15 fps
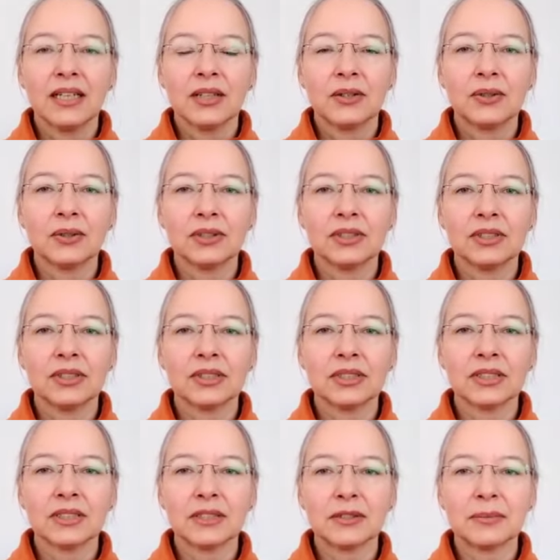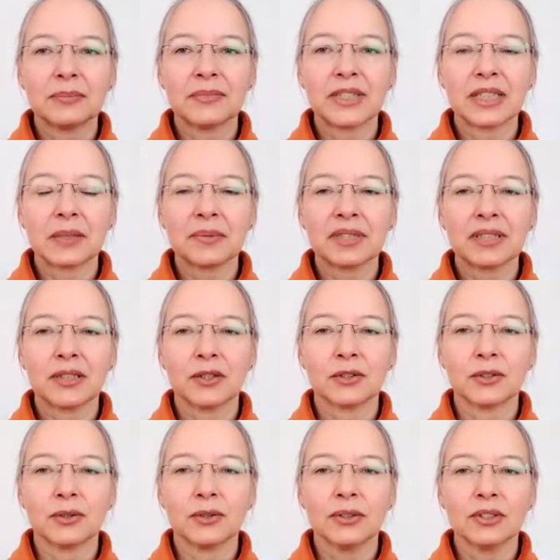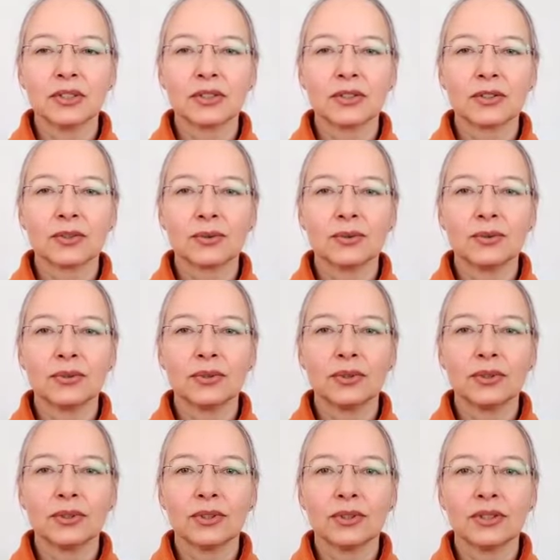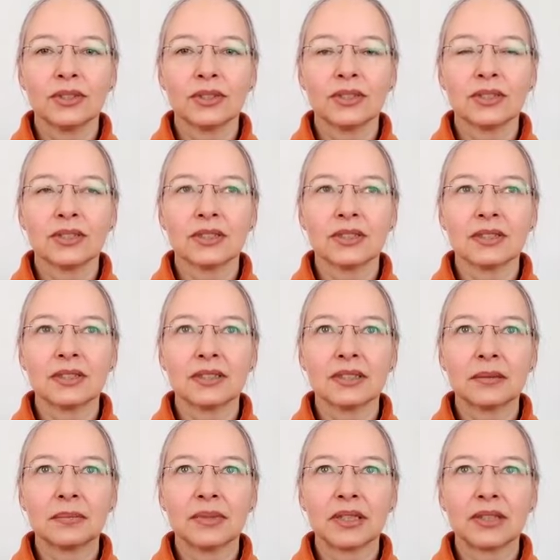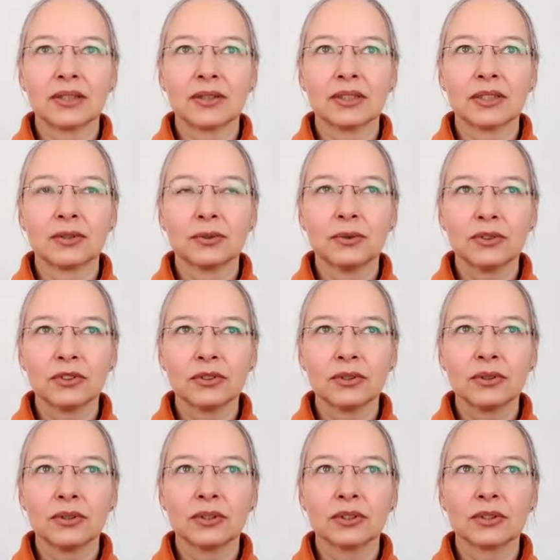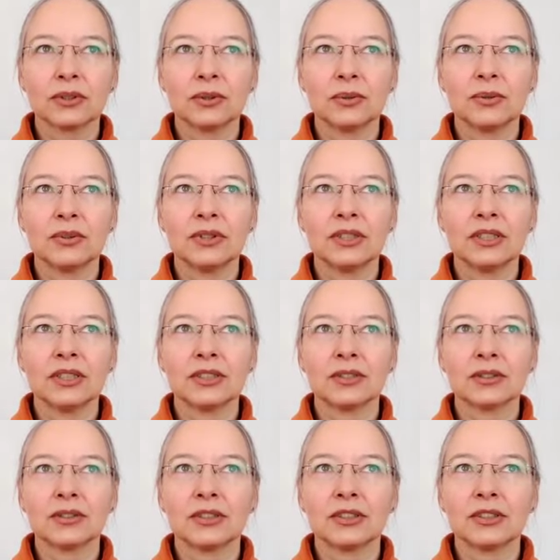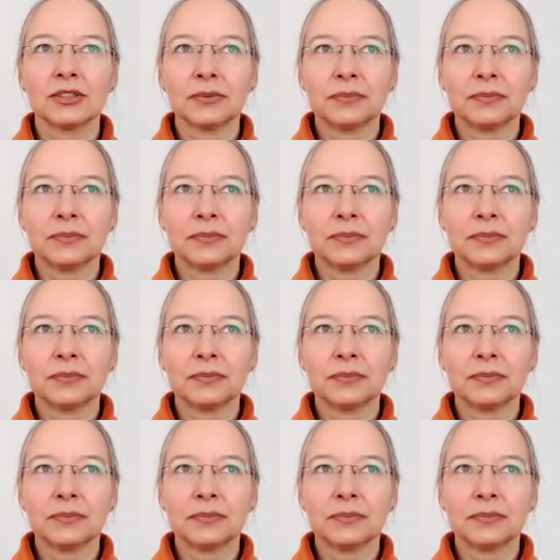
Und ähm, da gab es dann auch einen Kurs zu und äh, habe mir dann auch den Hosenkurs geholt und